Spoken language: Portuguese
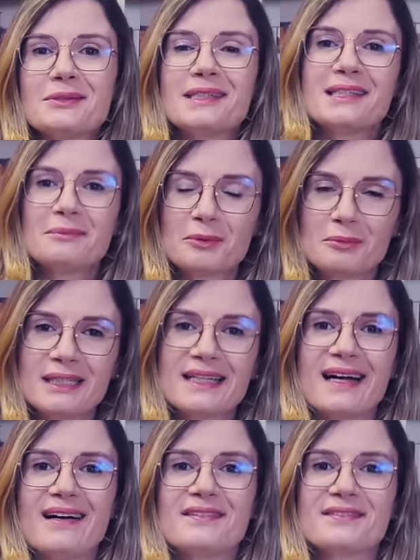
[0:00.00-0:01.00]
e ele
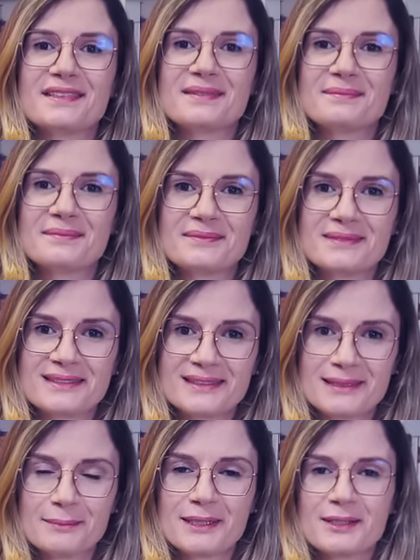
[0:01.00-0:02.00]
publicava
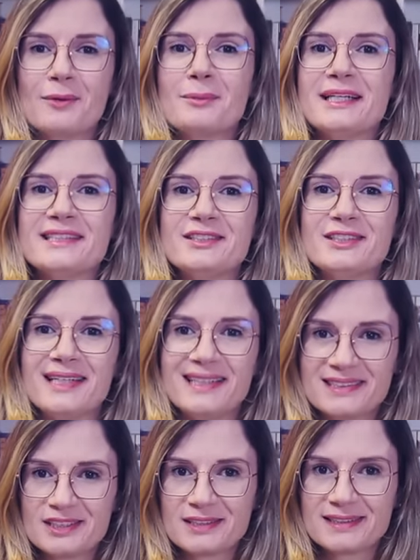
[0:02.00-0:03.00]
semanalmente
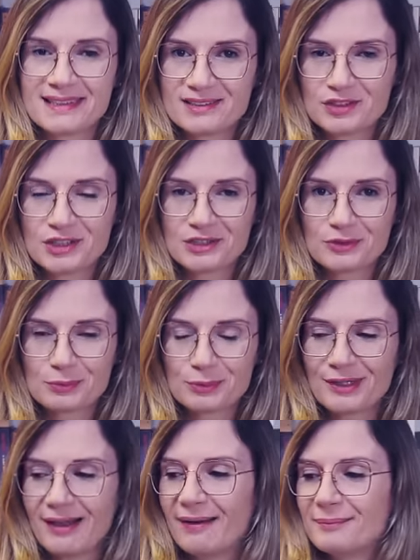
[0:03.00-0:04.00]
estes textinhos
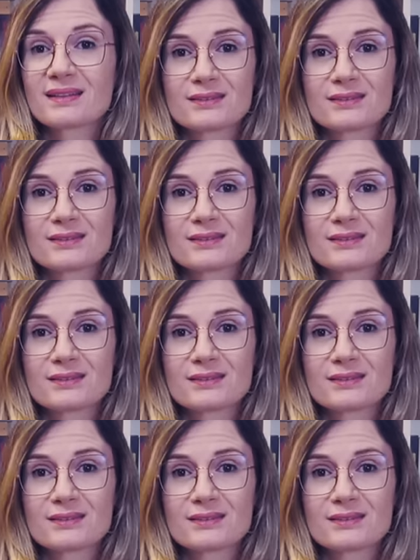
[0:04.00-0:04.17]
por lá.